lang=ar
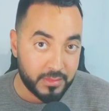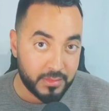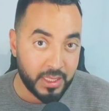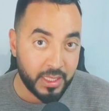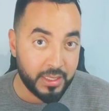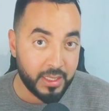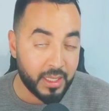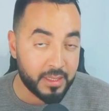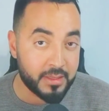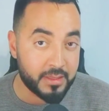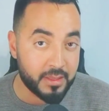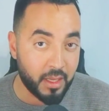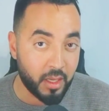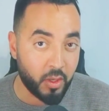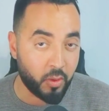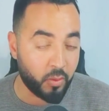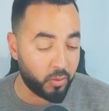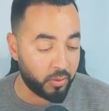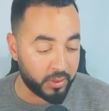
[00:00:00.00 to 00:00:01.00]
يعني هذا
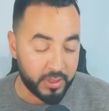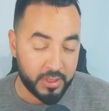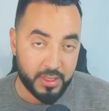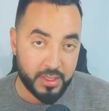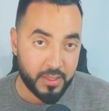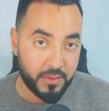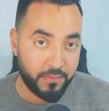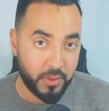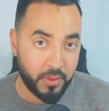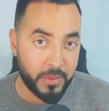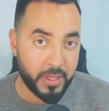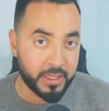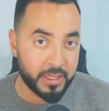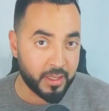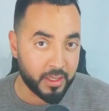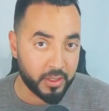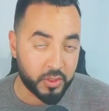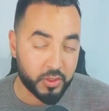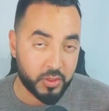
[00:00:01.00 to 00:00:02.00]
التاخر في
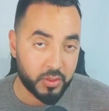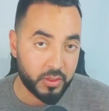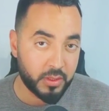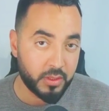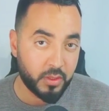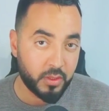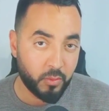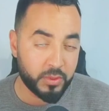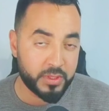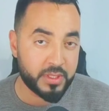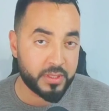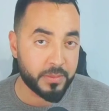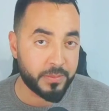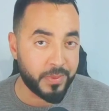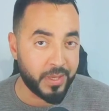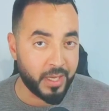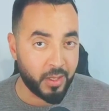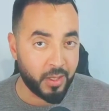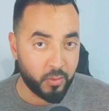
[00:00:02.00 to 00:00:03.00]
الباكاج
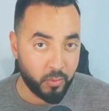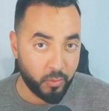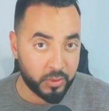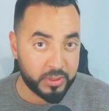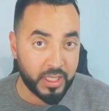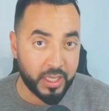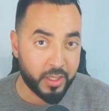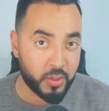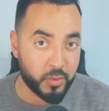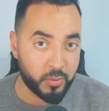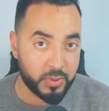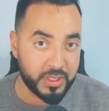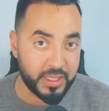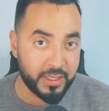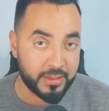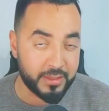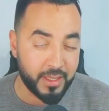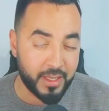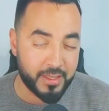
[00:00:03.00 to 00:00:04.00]
وتطبع وتخرج
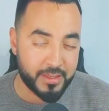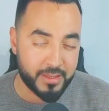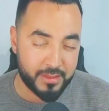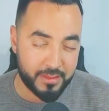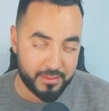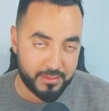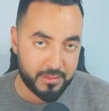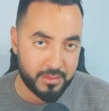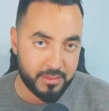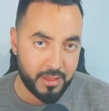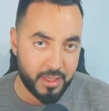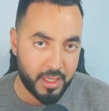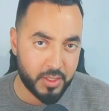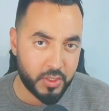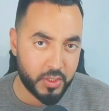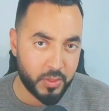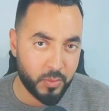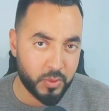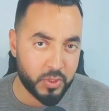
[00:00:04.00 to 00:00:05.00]
ودير تيست
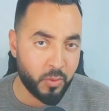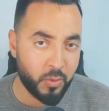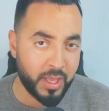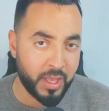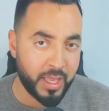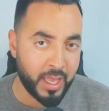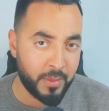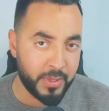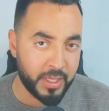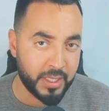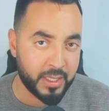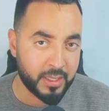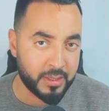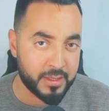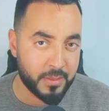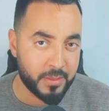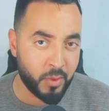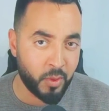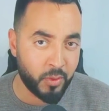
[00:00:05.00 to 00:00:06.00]
هادشي متوقع ملي
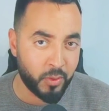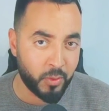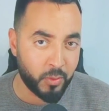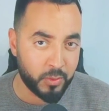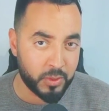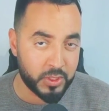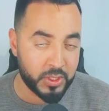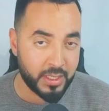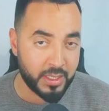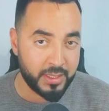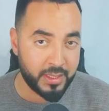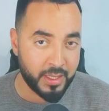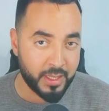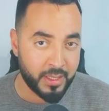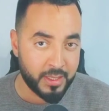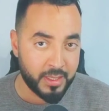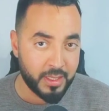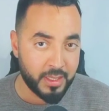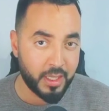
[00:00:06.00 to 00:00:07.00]
كنسمعوا انه
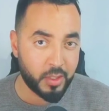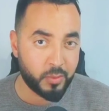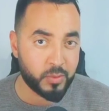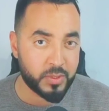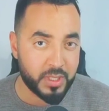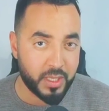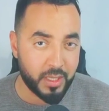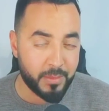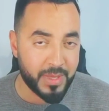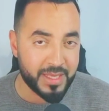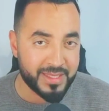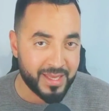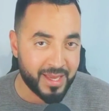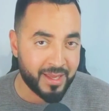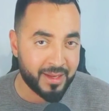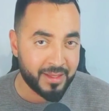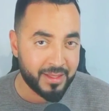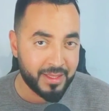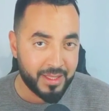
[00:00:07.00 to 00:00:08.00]
الجاليه غير توصل
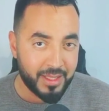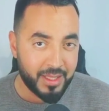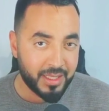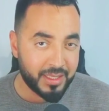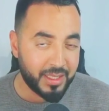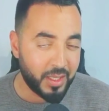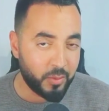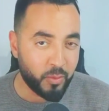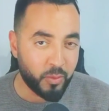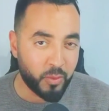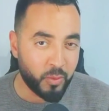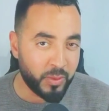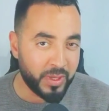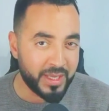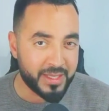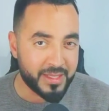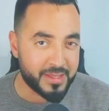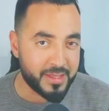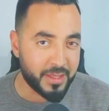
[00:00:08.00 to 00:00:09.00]
للمطار كيكون
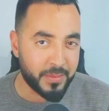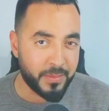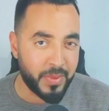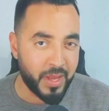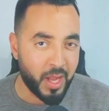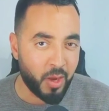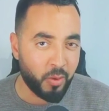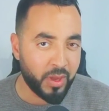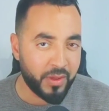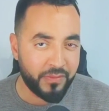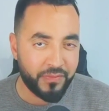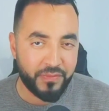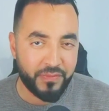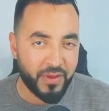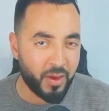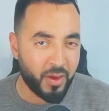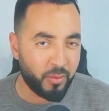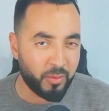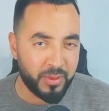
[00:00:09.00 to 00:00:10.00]
هناك زربه
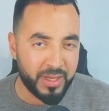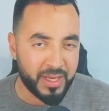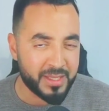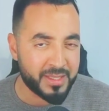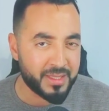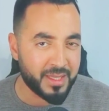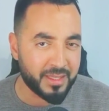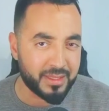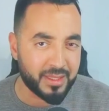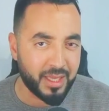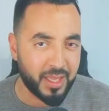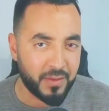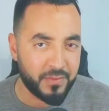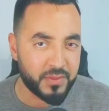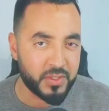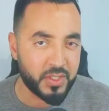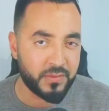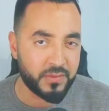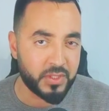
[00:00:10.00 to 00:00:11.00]
وخفه والناس كتدخل
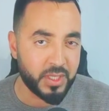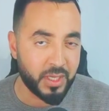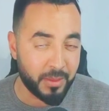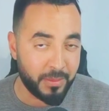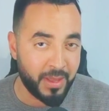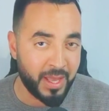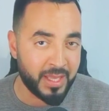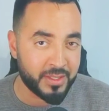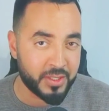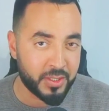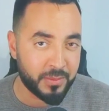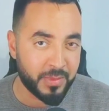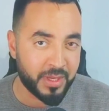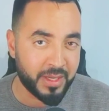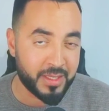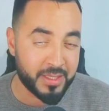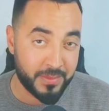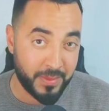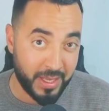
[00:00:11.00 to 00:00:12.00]
في شي في شي لبعض شي
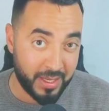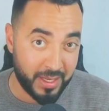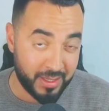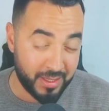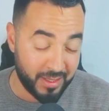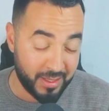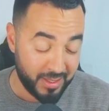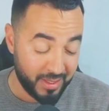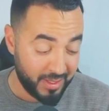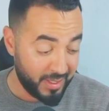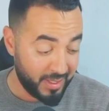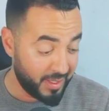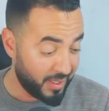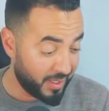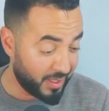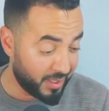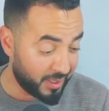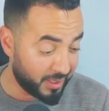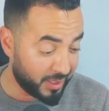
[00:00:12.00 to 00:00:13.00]
مرات بحال
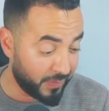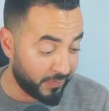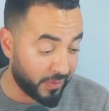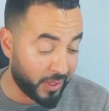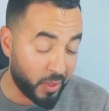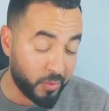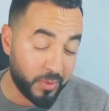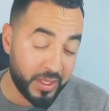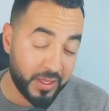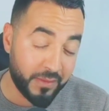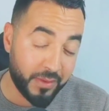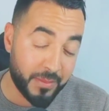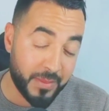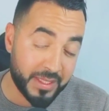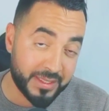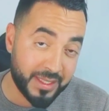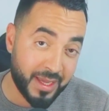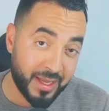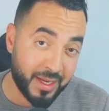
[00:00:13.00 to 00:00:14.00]
آه، كيف قالوا لي في
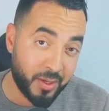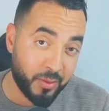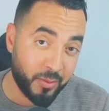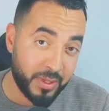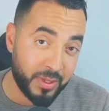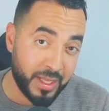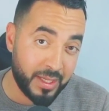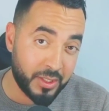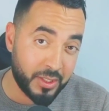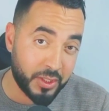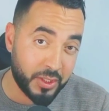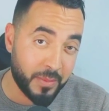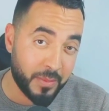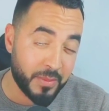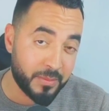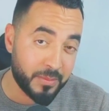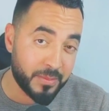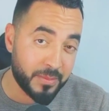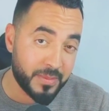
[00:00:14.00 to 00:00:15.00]
المطار انه لا لي شي
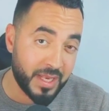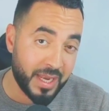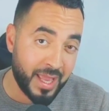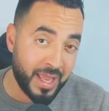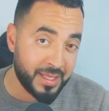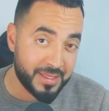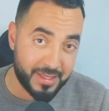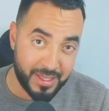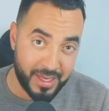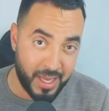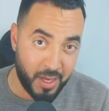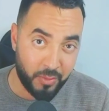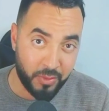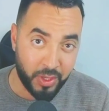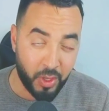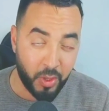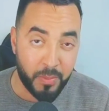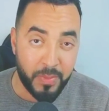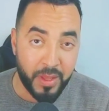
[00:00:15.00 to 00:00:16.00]
من الله يحسن
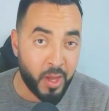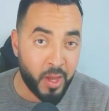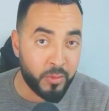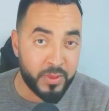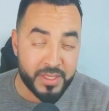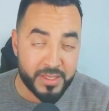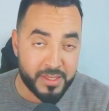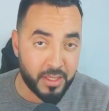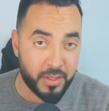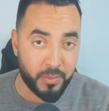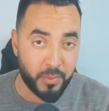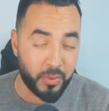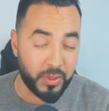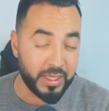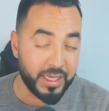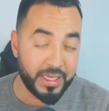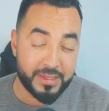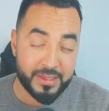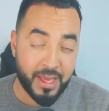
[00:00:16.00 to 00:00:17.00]
عاونهم بغاو يزربوا
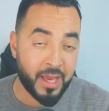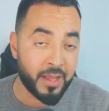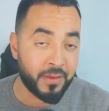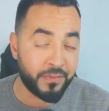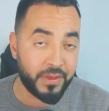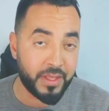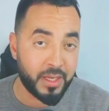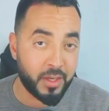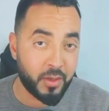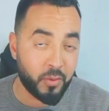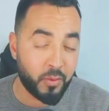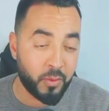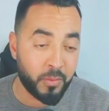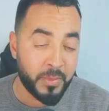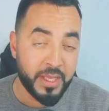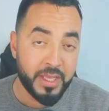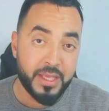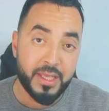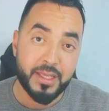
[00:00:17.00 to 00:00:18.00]
حيت عارفين
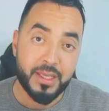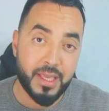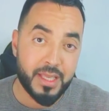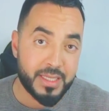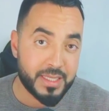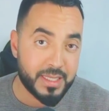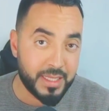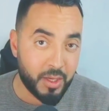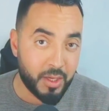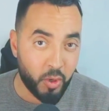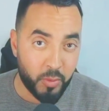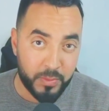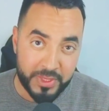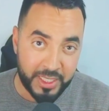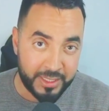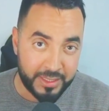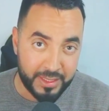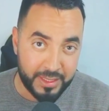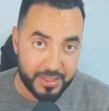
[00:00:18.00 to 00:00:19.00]
انهم كيستناهم
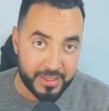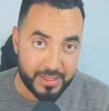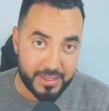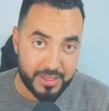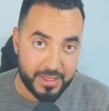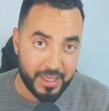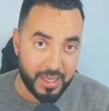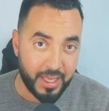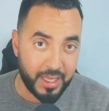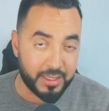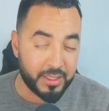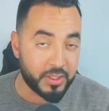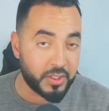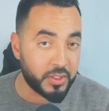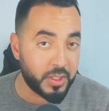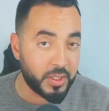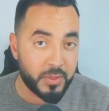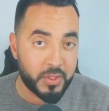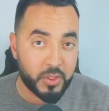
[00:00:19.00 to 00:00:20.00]
داك التيست السريع داك
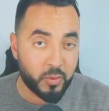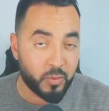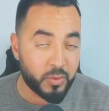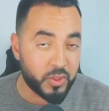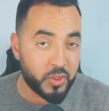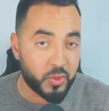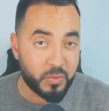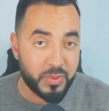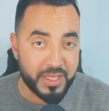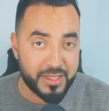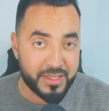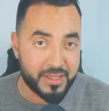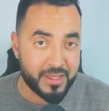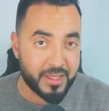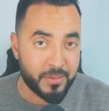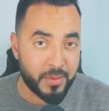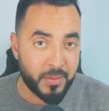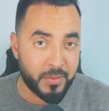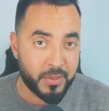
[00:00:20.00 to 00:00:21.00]
الشيء باش تكون شويه
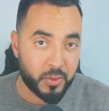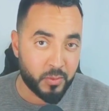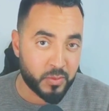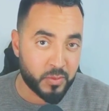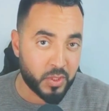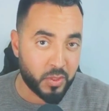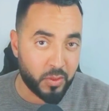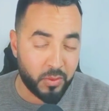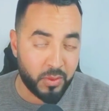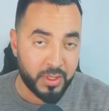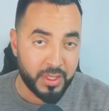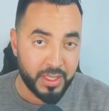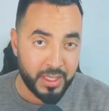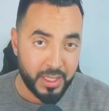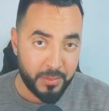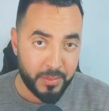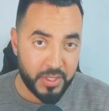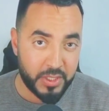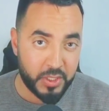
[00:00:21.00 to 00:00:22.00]
الزربه باش يوصلوا
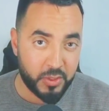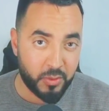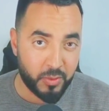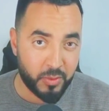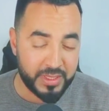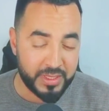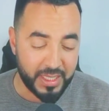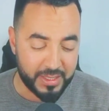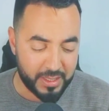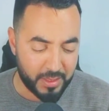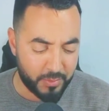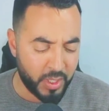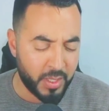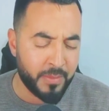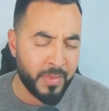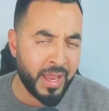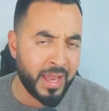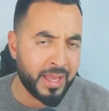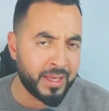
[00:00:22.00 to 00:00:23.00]
باش يديروا التيست
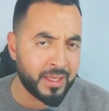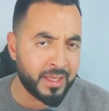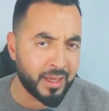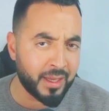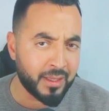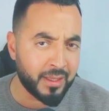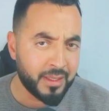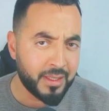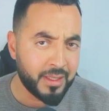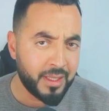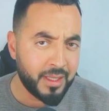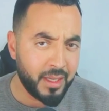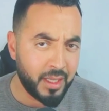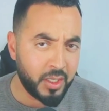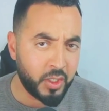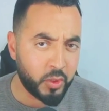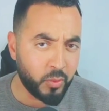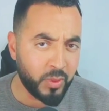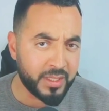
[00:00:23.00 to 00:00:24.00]
المهم ما علينا
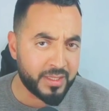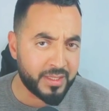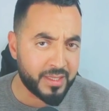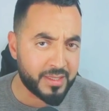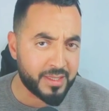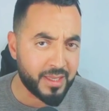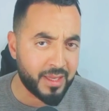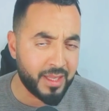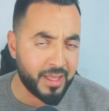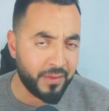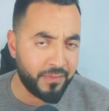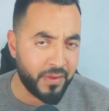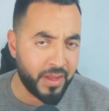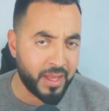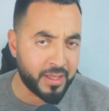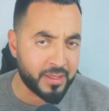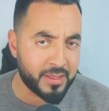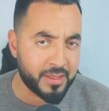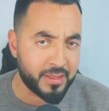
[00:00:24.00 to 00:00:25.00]
ناكدوا هاد التصاريح
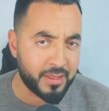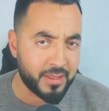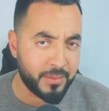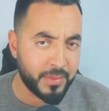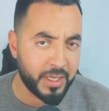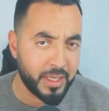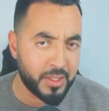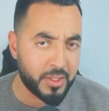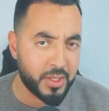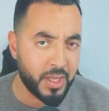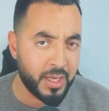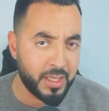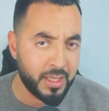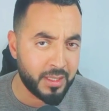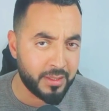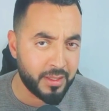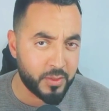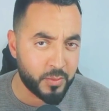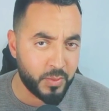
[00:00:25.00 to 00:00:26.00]
فقط من
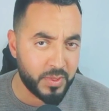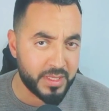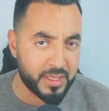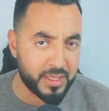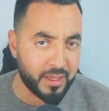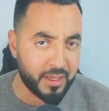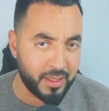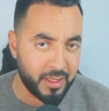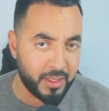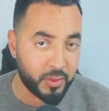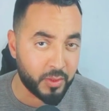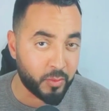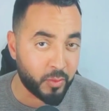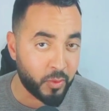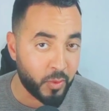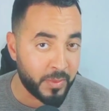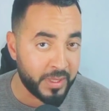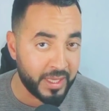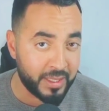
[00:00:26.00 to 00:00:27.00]
الجاليه ديال سويسرا اللي
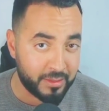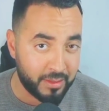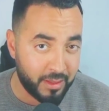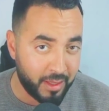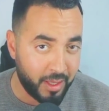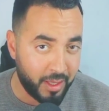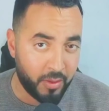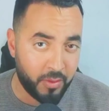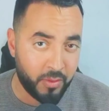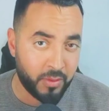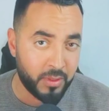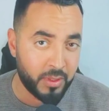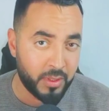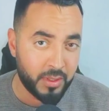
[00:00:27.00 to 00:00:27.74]
اكدوا انهم كيتلقحوا